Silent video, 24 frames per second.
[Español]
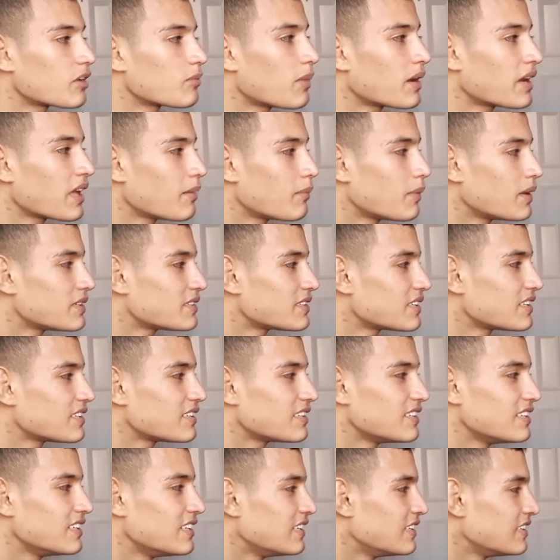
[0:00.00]
hacer varias
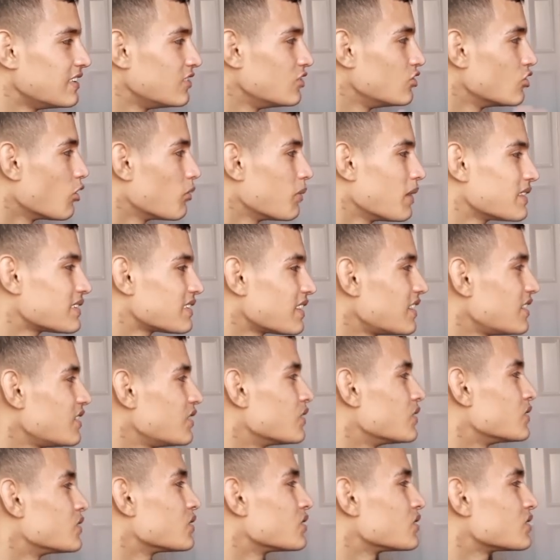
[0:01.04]
veces y no me ha
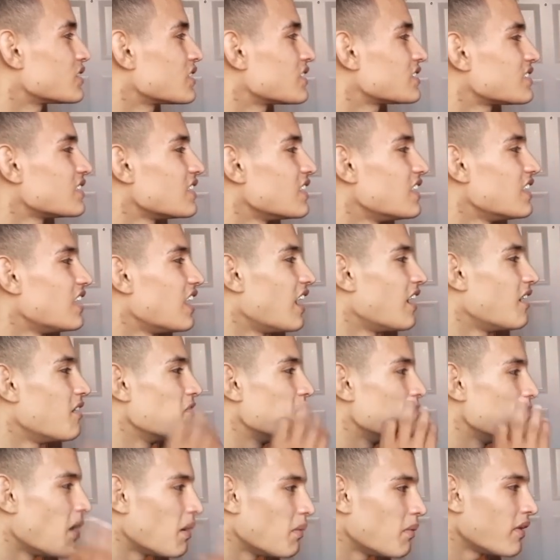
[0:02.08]
salido. Entonces,
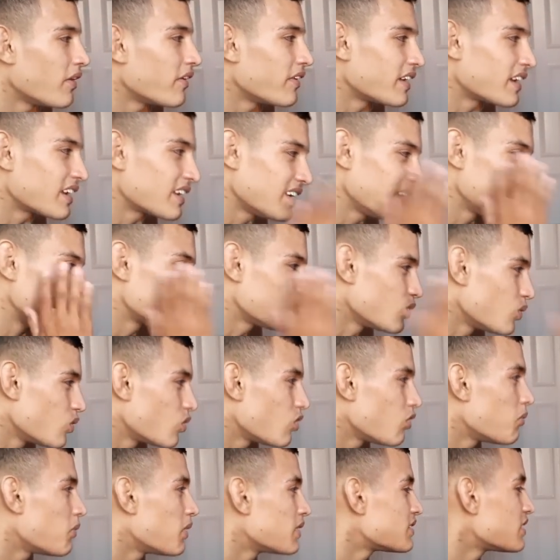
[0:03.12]
eh, vamos a ver que esto es
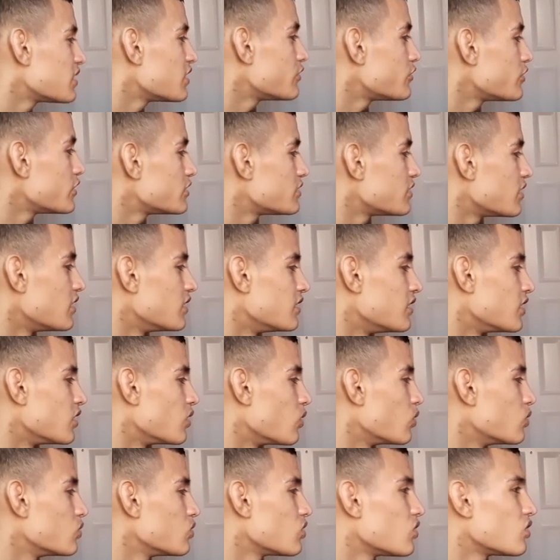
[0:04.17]
un combate difícil.
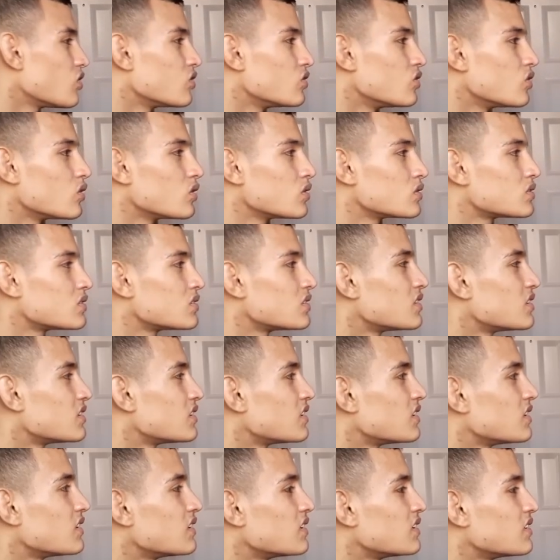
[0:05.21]
Ninguno de los dos
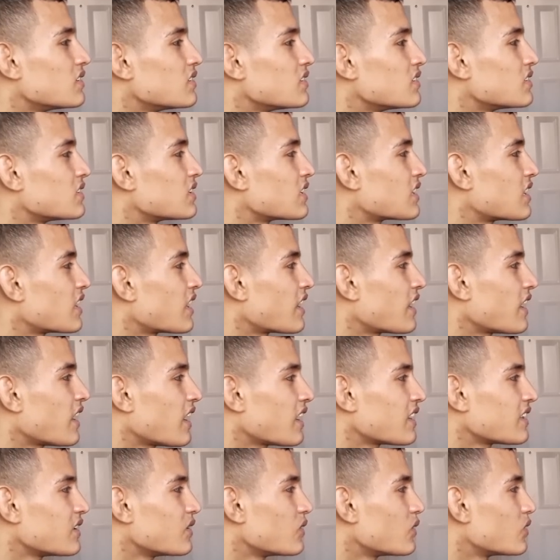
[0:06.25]
se quiere
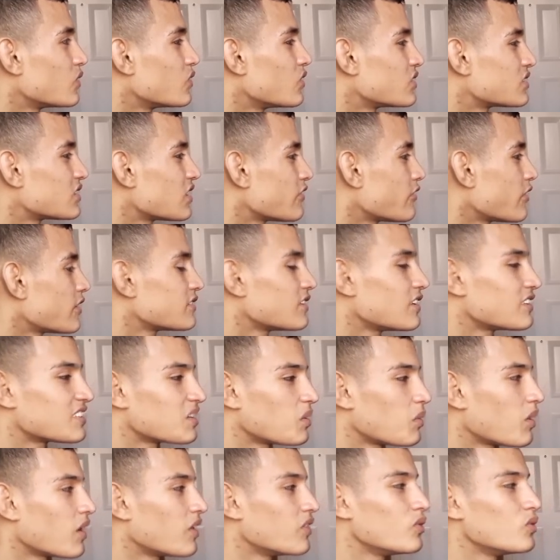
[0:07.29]
dejar, ninguno de los dos fácil,
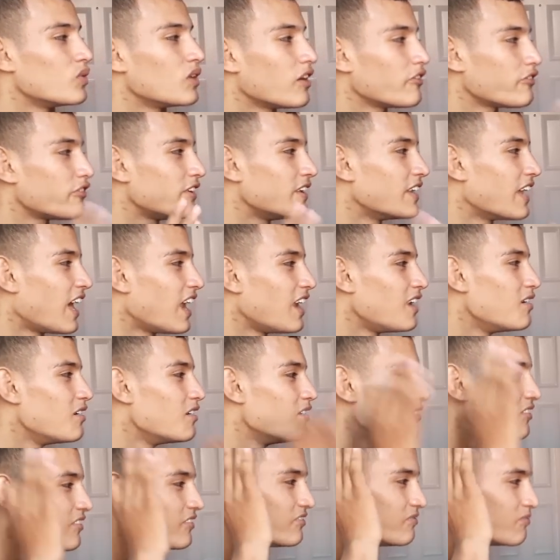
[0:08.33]
estamos hablando de una final
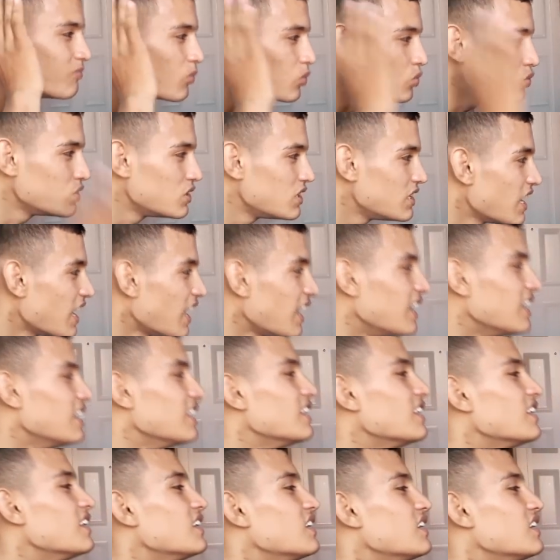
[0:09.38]
mundial.